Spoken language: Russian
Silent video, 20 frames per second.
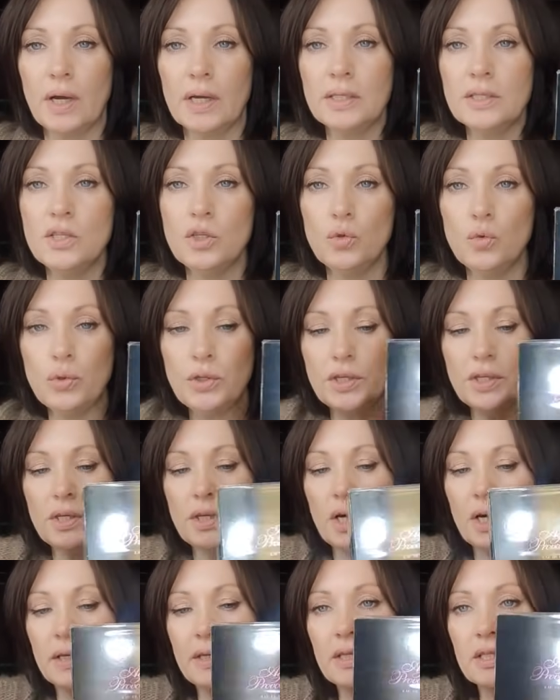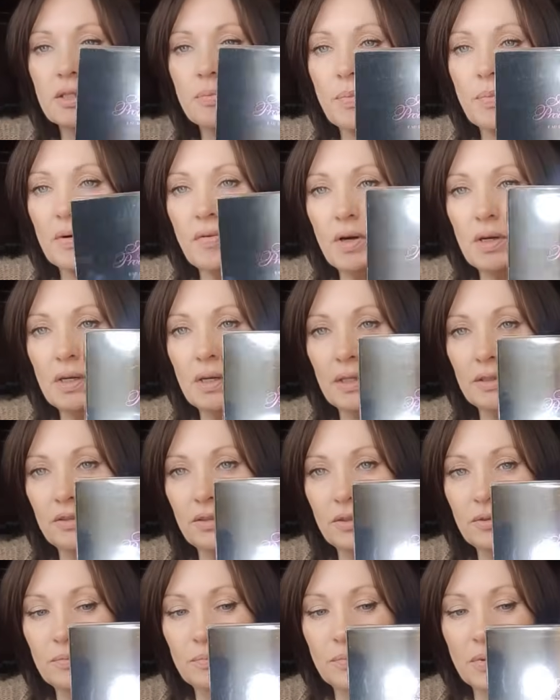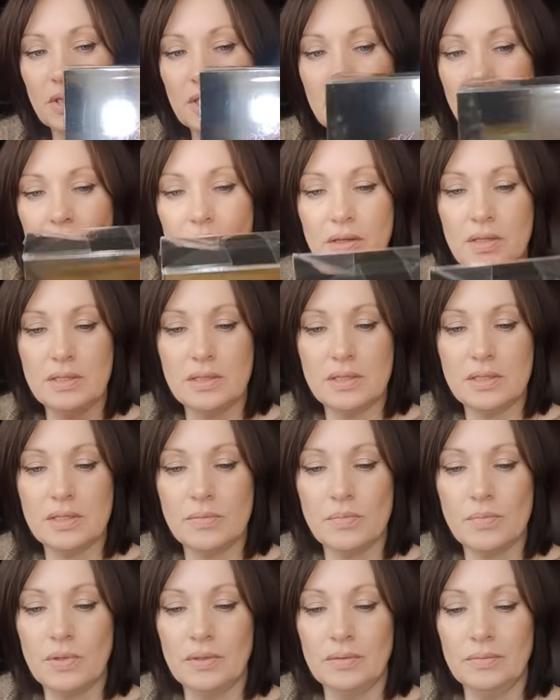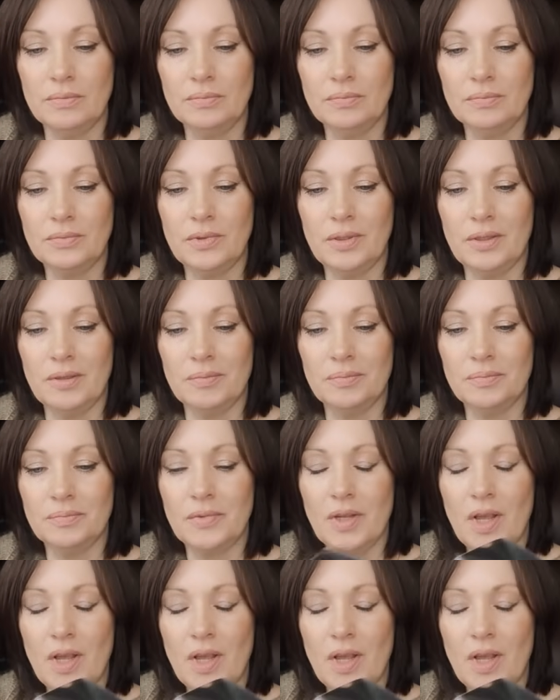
Одни духи агент-провокатор, представляете себе, да.